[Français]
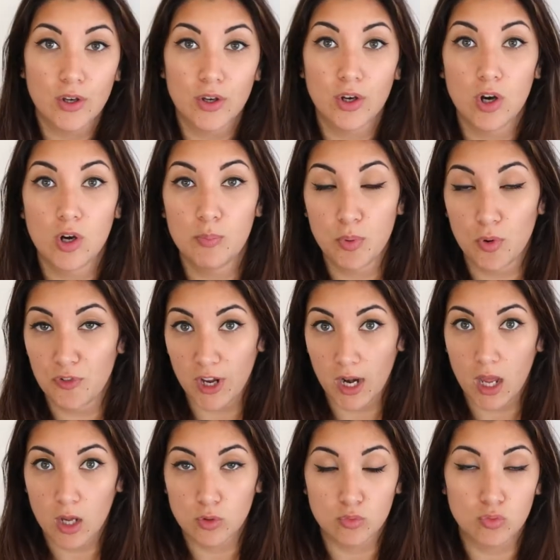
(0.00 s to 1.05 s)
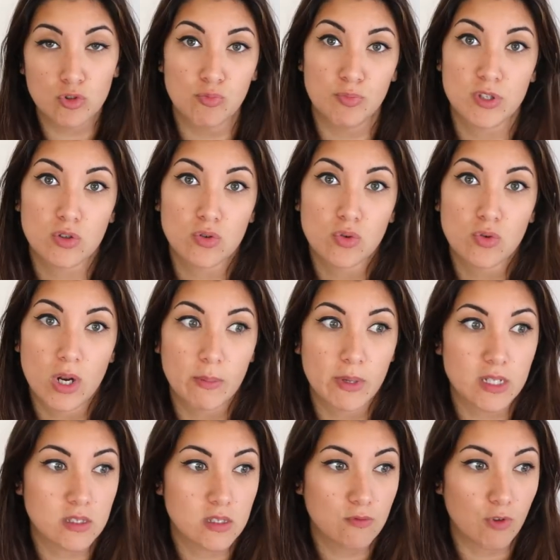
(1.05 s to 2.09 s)
Euh, pour faire la retouche puisqu'elle
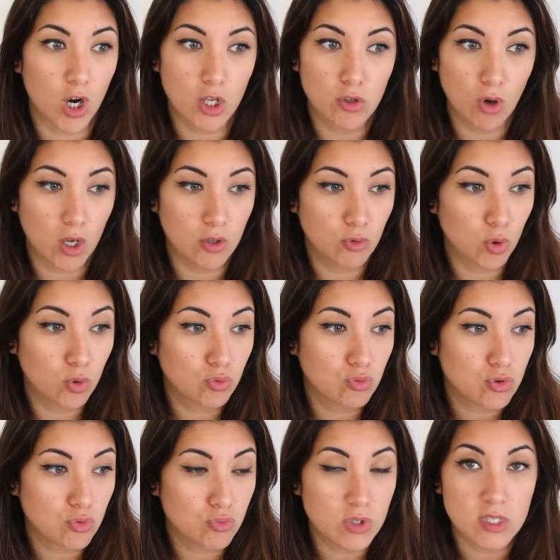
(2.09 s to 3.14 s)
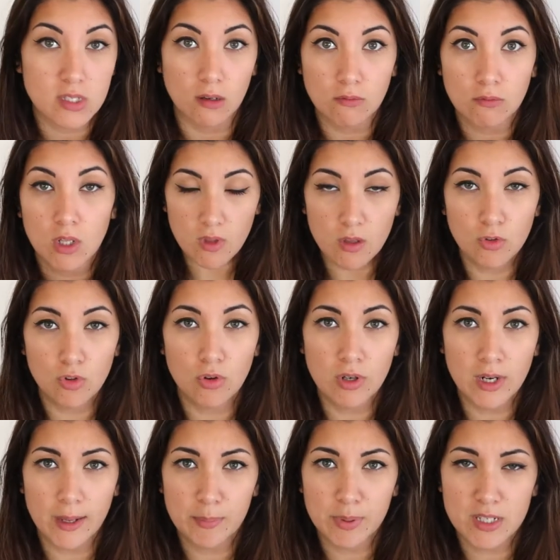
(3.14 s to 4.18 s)
m'a dit voilà il y aura une retouche tous les ans
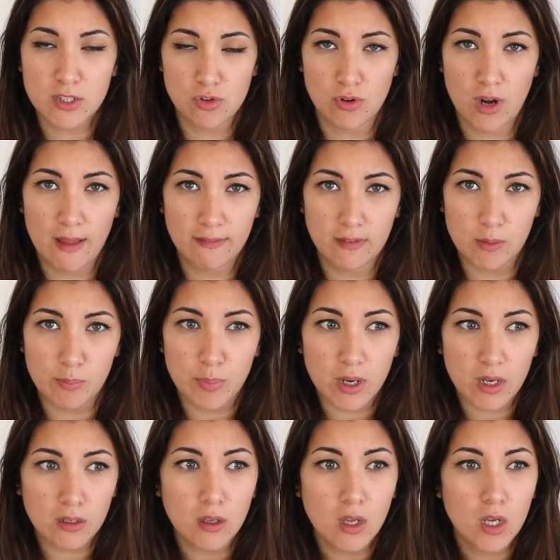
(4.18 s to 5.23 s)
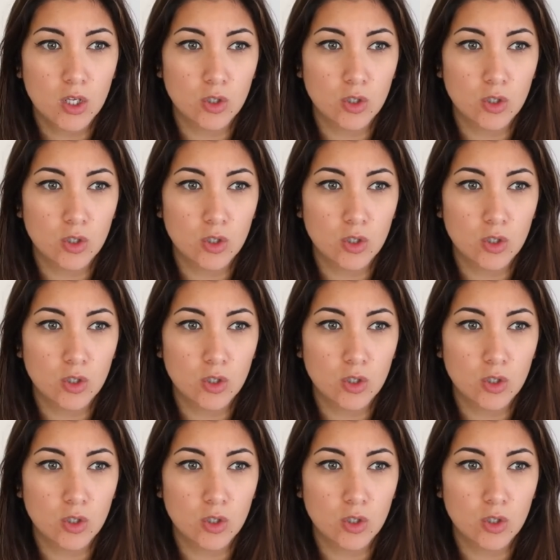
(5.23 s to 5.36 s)
donc après cela dépend